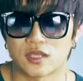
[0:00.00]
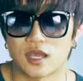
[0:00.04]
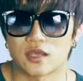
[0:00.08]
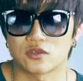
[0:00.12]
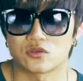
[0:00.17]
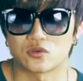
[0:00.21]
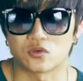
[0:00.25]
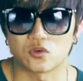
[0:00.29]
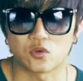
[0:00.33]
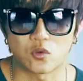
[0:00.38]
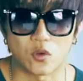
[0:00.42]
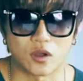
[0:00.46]
它
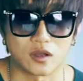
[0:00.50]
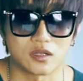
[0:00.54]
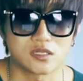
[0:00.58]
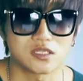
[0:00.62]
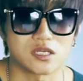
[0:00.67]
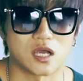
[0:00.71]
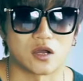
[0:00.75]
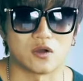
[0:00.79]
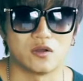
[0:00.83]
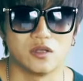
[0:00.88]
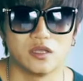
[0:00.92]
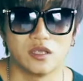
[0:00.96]
从广
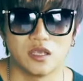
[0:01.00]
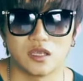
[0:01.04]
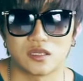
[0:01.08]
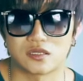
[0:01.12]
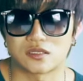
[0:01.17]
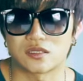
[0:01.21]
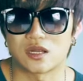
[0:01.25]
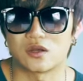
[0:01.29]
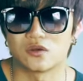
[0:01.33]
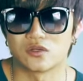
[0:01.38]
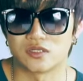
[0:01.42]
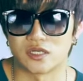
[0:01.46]
角一
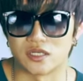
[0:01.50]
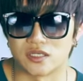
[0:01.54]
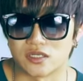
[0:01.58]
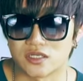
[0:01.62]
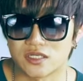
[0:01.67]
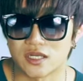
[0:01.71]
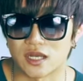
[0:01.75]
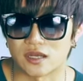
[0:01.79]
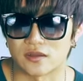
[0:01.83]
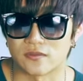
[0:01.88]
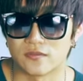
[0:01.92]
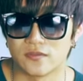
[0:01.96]
直到人
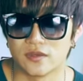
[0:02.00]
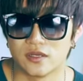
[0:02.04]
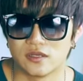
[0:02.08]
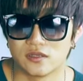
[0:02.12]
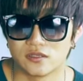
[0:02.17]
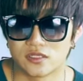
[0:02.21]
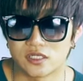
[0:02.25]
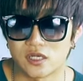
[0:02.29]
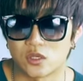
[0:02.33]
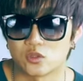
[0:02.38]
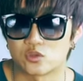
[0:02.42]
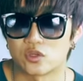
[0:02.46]
像。
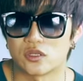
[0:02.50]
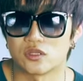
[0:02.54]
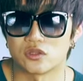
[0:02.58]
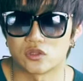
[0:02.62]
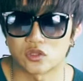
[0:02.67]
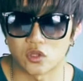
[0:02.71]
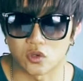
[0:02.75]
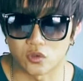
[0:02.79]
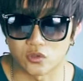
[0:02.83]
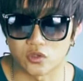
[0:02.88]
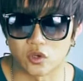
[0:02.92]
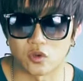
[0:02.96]
焦段
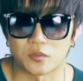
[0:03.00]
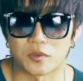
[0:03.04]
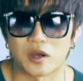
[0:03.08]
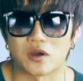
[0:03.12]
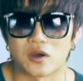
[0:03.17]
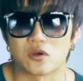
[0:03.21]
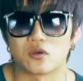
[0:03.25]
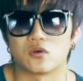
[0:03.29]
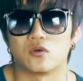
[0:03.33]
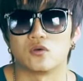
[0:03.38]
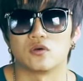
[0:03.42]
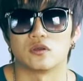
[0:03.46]
都有
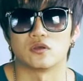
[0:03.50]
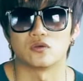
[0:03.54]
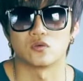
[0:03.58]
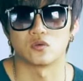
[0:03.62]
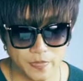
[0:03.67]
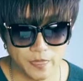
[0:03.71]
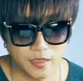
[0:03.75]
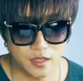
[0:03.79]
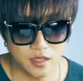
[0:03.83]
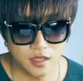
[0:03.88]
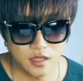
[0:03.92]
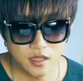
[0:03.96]
包括了。
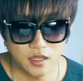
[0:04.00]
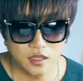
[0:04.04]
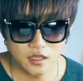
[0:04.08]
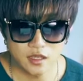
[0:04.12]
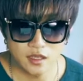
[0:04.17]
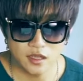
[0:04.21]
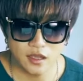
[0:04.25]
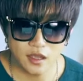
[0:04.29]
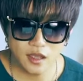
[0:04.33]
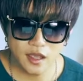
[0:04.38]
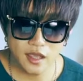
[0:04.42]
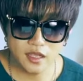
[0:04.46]

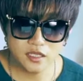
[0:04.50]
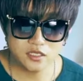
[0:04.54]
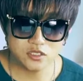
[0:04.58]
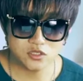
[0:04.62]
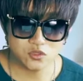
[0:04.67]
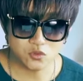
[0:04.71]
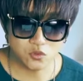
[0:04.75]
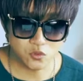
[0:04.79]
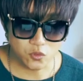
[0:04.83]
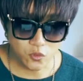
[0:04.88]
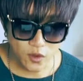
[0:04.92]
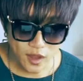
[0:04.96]
X
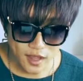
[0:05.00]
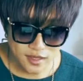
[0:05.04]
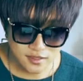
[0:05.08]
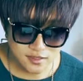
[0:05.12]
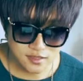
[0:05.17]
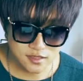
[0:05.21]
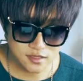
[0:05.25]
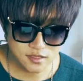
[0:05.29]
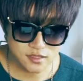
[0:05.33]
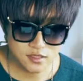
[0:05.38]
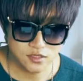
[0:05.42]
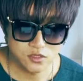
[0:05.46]
五
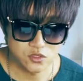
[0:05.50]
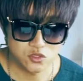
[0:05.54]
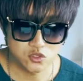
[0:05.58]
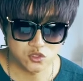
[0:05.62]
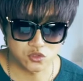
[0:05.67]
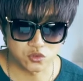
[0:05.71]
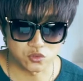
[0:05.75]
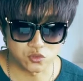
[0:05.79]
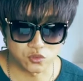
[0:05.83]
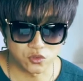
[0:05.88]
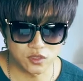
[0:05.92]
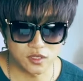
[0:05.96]
S
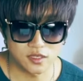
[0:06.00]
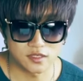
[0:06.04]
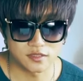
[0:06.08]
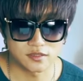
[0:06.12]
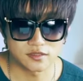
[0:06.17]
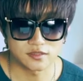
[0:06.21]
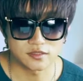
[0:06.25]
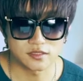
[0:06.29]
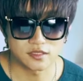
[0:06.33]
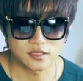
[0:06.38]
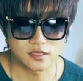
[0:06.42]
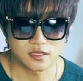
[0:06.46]
除了
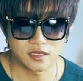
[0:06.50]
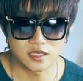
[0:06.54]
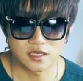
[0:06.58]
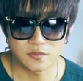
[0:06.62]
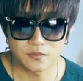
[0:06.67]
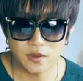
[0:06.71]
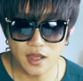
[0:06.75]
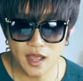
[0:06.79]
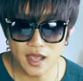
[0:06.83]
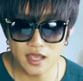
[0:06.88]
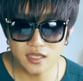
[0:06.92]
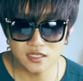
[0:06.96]
可以
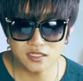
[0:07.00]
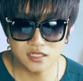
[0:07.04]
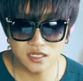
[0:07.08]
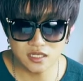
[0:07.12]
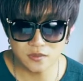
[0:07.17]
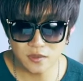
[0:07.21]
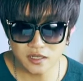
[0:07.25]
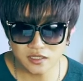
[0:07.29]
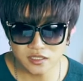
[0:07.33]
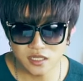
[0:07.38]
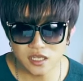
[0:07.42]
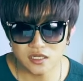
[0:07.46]
拍
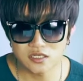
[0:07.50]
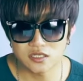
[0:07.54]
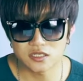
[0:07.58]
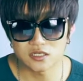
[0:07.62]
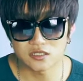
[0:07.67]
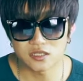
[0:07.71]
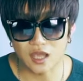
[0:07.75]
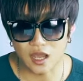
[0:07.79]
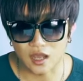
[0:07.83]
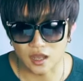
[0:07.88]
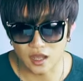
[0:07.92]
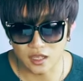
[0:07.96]
Cinema D N G
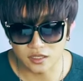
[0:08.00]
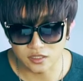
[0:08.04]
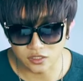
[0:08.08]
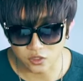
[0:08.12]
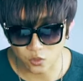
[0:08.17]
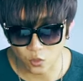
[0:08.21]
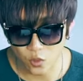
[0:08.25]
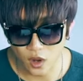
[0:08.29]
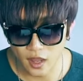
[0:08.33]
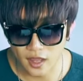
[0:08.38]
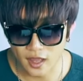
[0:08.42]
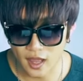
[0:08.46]
档案
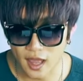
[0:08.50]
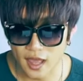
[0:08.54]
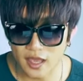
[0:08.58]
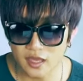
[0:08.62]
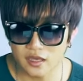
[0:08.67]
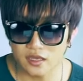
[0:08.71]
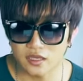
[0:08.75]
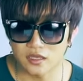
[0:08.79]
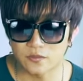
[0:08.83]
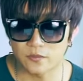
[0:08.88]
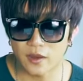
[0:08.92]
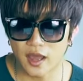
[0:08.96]
以外，还
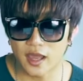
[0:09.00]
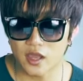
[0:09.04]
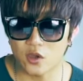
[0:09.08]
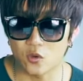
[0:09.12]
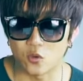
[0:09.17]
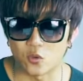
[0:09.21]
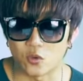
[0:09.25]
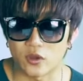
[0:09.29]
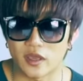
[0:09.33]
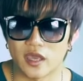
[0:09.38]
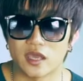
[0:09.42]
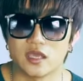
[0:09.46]
可以拍
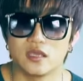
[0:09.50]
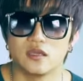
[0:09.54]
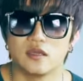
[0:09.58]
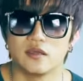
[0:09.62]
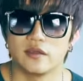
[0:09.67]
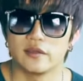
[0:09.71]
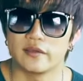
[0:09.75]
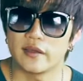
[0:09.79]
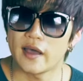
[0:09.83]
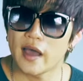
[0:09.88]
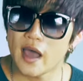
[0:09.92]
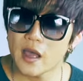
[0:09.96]
五 K
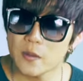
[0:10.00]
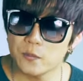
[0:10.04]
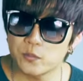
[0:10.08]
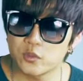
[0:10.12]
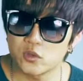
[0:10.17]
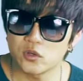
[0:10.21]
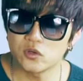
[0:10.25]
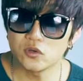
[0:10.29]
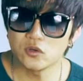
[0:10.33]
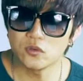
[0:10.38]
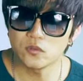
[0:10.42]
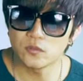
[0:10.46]

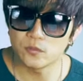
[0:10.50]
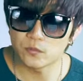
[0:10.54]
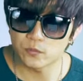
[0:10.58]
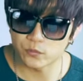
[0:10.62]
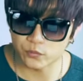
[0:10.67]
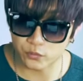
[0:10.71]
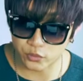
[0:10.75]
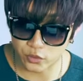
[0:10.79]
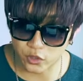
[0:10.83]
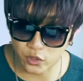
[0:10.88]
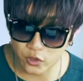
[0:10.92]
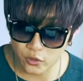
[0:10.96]
Apple
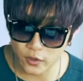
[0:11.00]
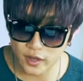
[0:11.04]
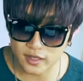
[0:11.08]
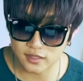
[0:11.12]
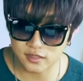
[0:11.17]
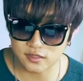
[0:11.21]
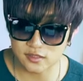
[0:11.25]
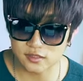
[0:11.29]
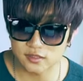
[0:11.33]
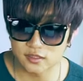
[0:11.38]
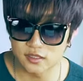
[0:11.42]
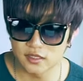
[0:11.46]

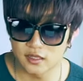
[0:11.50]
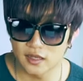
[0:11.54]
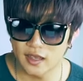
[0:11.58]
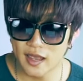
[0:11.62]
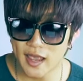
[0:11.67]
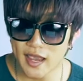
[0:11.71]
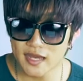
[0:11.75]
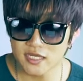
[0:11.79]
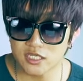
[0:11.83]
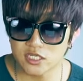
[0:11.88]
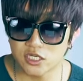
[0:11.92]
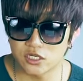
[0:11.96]
ProRes
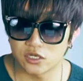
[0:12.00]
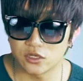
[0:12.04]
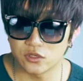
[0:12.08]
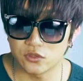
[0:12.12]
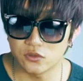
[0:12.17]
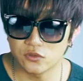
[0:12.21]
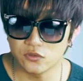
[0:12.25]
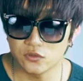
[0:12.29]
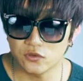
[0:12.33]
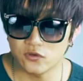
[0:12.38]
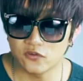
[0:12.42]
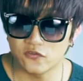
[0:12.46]
H
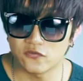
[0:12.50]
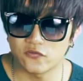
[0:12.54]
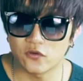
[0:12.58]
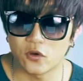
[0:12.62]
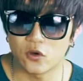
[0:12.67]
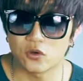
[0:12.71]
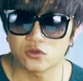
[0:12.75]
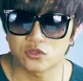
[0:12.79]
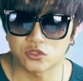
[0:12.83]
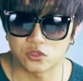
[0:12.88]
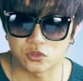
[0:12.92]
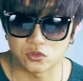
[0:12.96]
Q 四
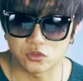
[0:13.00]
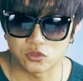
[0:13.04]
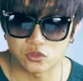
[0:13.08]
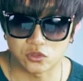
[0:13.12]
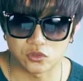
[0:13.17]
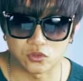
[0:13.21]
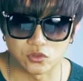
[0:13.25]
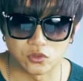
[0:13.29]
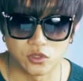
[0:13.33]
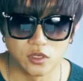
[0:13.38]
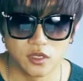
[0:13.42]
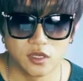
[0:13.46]
二
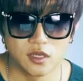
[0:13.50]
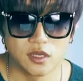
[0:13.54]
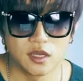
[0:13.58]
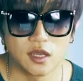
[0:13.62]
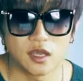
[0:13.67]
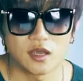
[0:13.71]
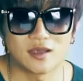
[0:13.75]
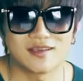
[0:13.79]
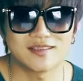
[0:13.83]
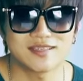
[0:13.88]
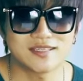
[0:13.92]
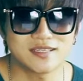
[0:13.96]
二
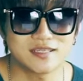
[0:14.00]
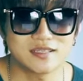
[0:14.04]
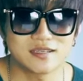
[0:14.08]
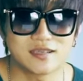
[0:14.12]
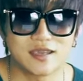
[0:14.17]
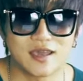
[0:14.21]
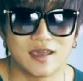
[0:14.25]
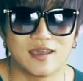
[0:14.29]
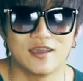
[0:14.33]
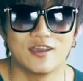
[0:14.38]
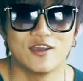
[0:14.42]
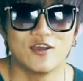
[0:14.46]
和 四
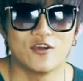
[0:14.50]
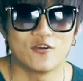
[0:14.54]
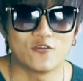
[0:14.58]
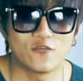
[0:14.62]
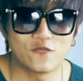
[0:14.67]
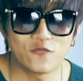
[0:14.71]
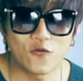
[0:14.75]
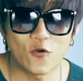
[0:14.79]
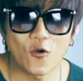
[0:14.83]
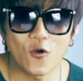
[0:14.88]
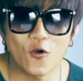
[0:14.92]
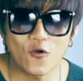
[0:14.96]
K
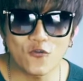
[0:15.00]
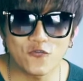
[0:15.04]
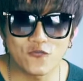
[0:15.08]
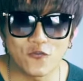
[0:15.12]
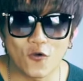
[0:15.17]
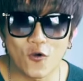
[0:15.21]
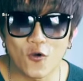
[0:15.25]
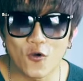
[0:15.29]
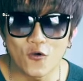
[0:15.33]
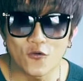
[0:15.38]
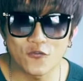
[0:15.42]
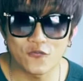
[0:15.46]
四
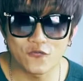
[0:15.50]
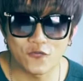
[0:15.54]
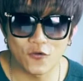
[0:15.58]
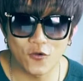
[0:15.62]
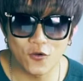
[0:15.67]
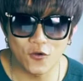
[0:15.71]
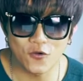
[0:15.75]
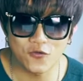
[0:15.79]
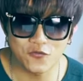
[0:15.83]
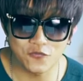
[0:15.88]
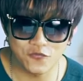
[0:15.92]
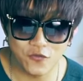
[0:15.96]
四
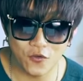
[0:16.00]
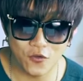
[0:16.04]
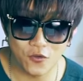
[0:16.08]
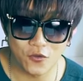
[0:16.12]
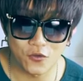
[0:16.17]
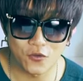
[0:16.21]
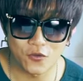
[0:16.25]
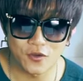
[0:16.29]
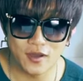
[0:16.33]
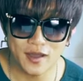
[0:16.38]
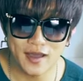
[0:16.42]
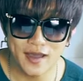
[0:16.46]
四
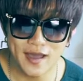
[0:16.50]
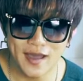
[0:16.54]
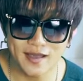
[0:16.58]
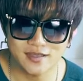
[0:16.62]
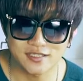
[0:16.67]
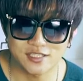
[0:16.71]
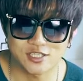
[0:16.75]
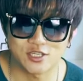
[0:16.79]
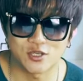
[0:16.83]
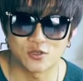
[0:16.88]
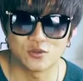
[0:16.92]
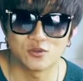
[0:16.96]
四
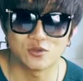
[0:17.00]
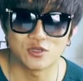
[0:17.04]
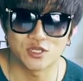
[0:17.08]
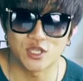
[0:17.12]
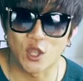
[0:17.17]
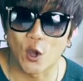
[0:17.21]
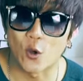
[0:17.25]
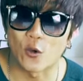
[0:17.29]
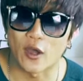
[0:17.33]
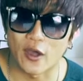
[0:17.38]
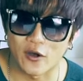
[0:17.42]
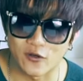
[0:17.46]
S Q
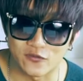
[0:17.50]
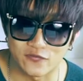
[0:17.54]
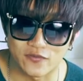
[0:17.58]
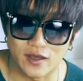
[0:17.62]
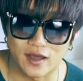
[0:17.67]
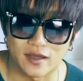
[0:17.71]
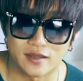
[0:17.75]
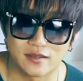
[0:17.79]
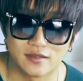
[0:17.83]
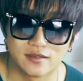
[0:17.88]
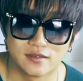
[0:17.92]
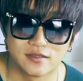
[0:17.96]
No Alpha，